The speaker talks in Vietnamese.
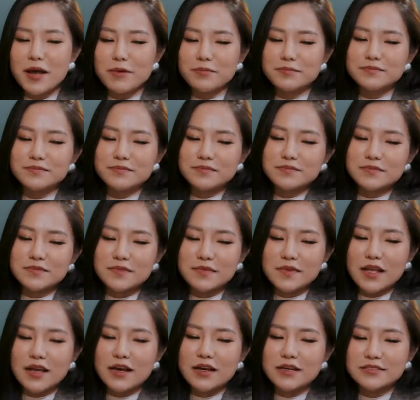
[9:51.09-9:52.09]
gặp
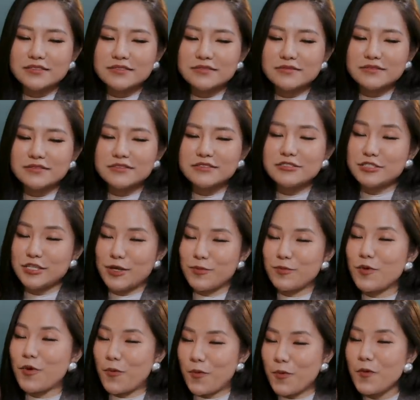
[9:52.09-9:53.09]
à, người chồng
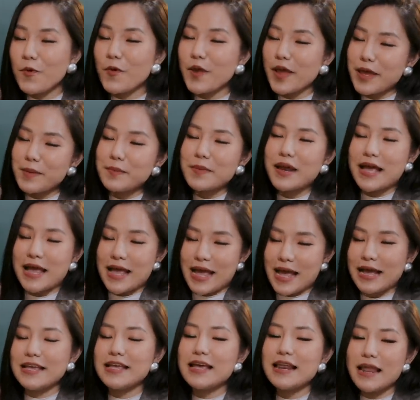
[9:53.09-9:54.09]
cũ của em là
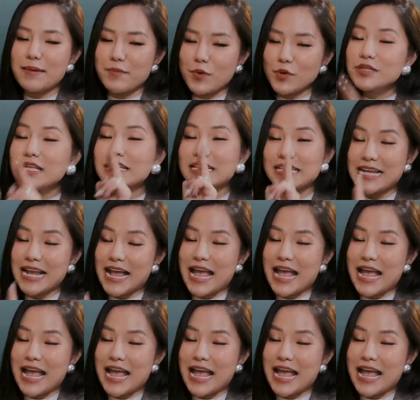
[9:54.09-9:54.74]
Hải, là mối tình thứ